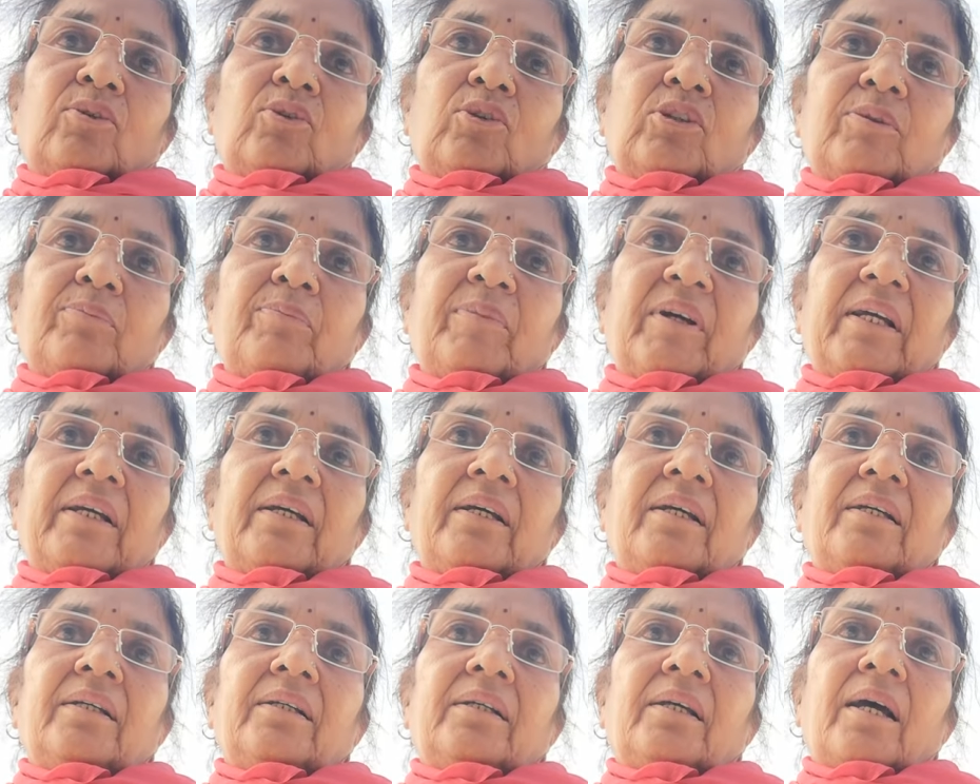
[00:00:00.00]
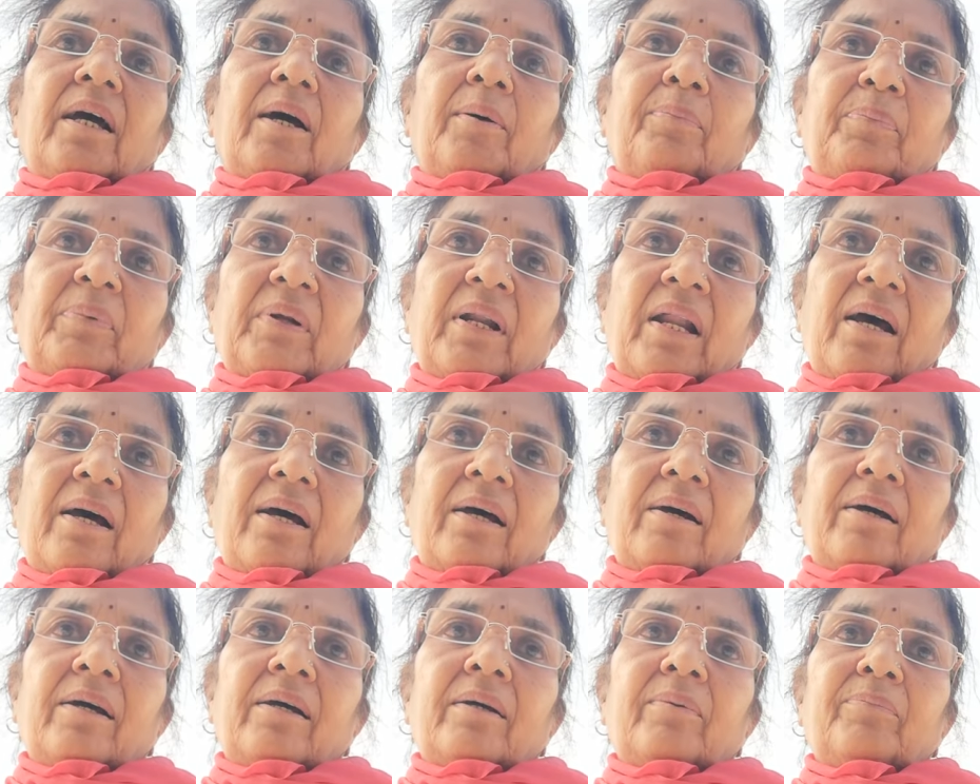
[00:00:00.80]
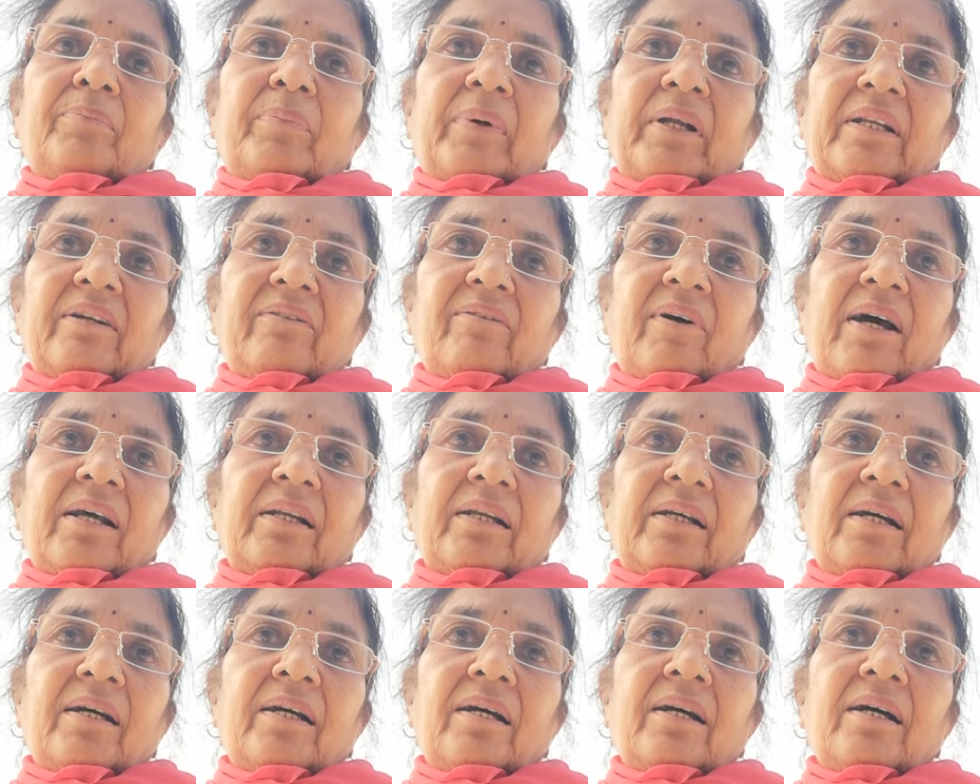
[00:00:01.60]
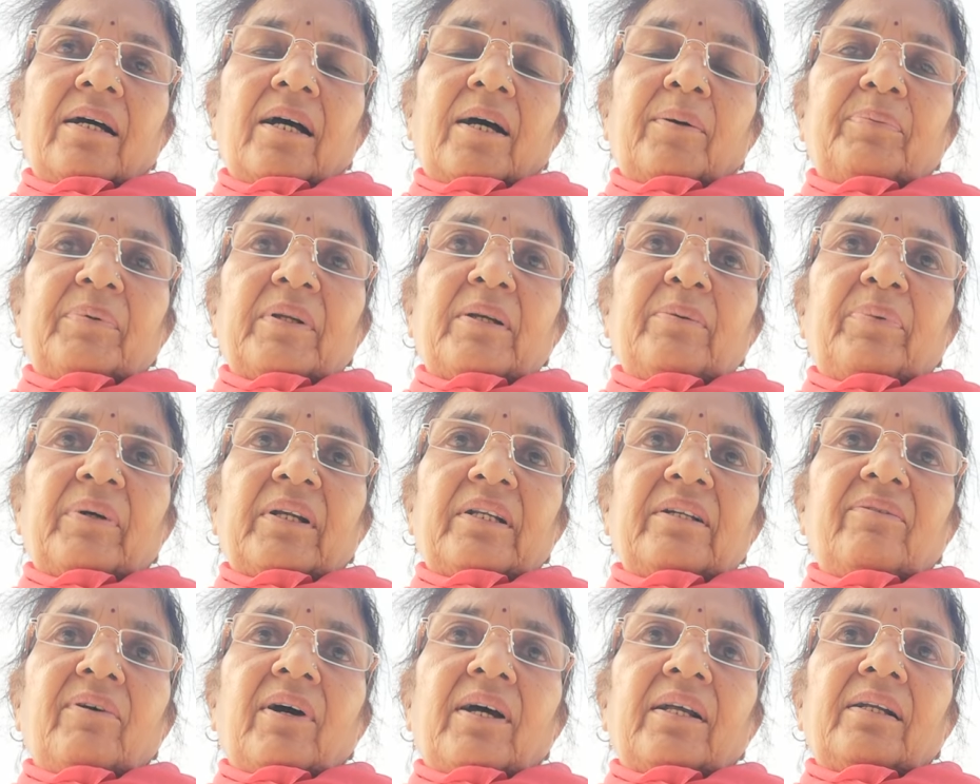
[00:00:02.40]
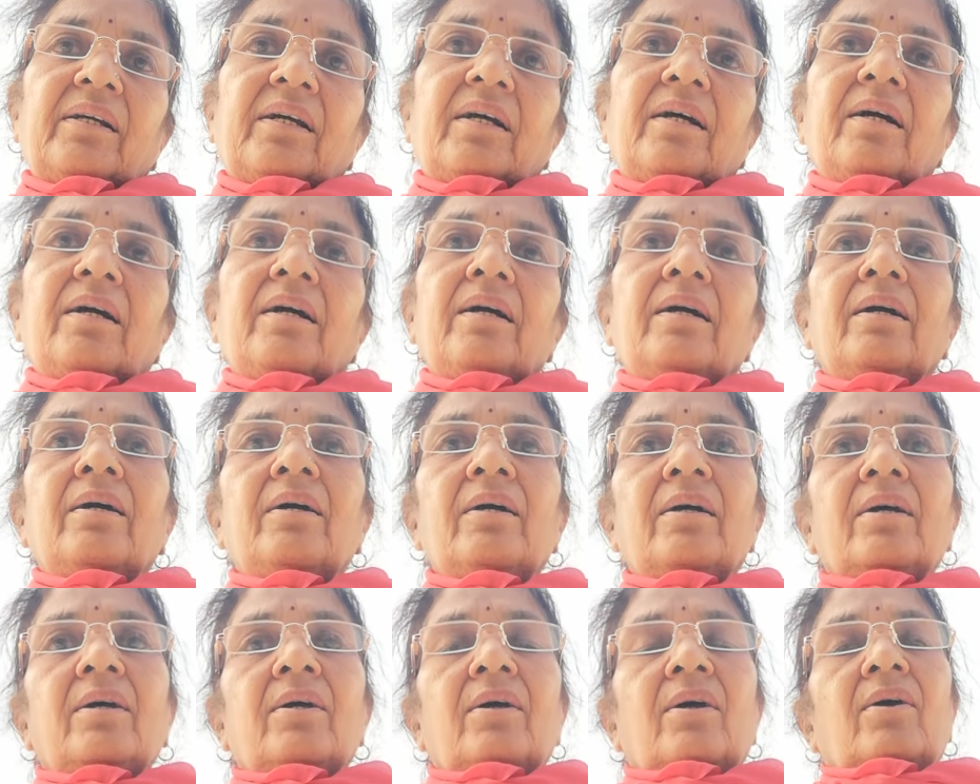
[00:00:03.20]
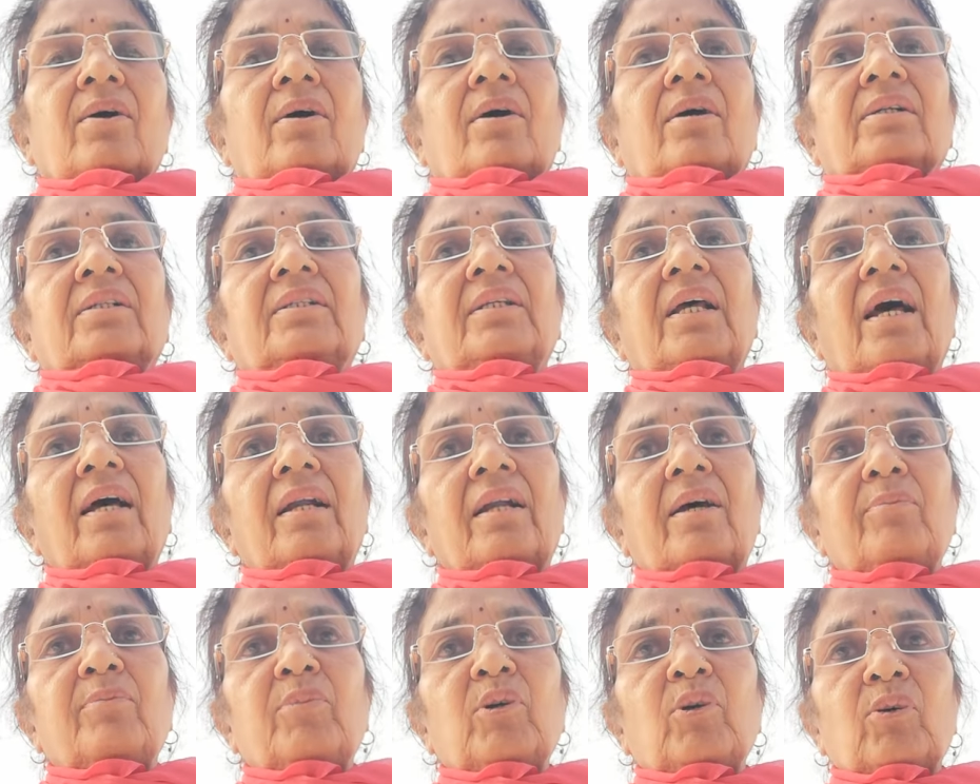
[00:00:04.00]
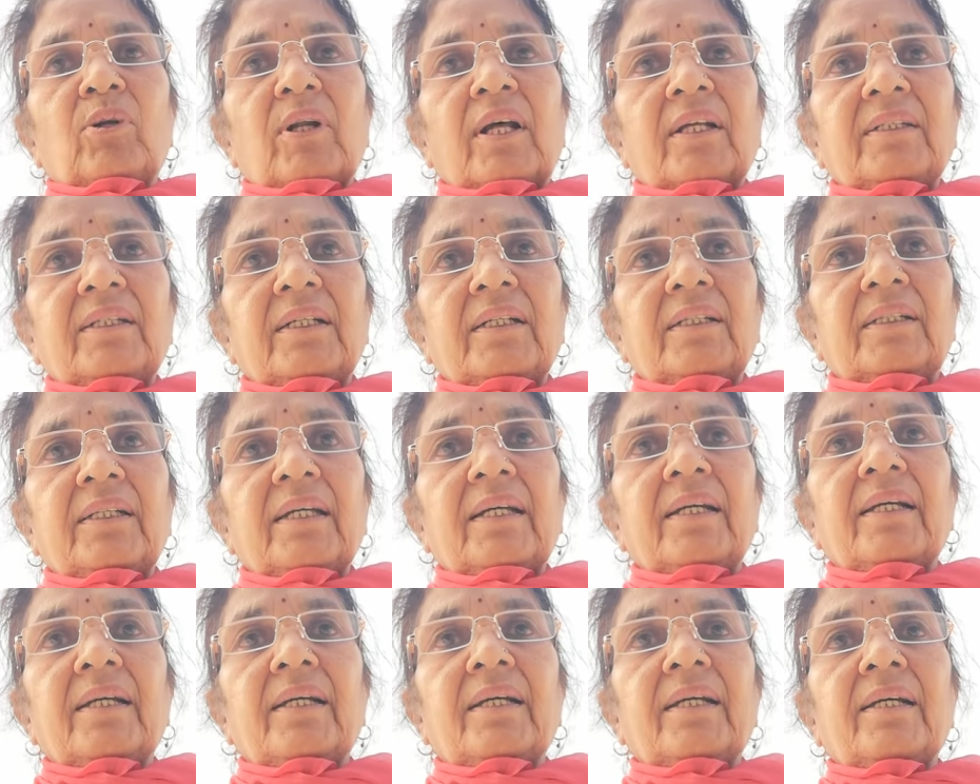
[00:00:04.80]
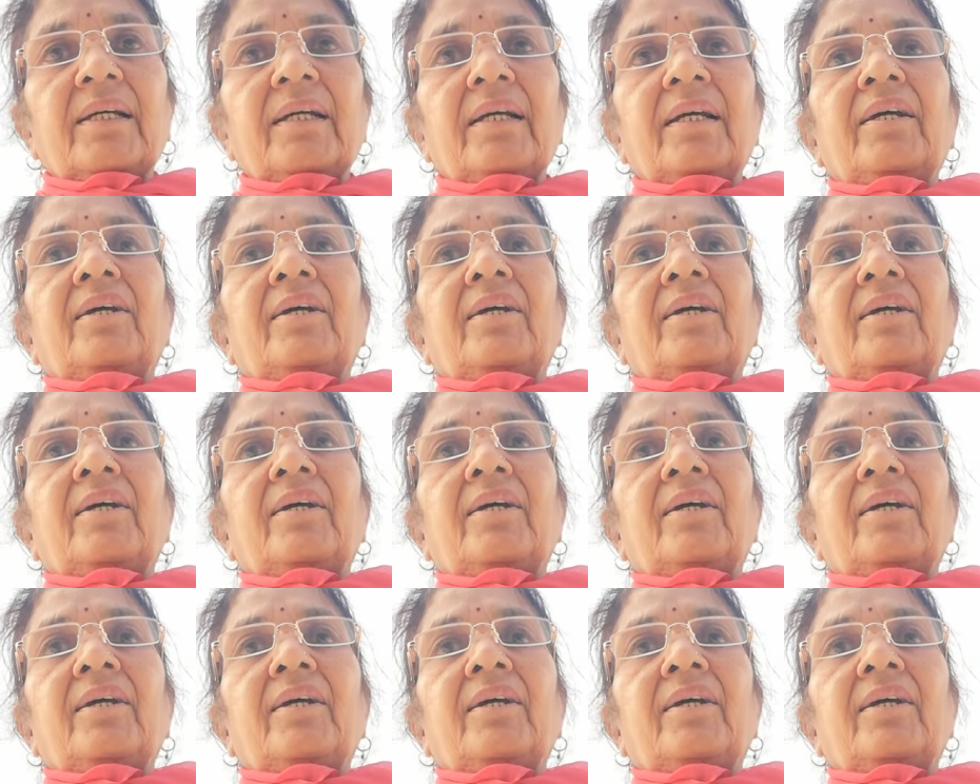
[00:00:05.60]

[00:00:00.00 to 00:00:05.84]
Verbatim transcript: उसमें अपना परिवार का अपने परिवार का सारा ब्यौरा देते हैं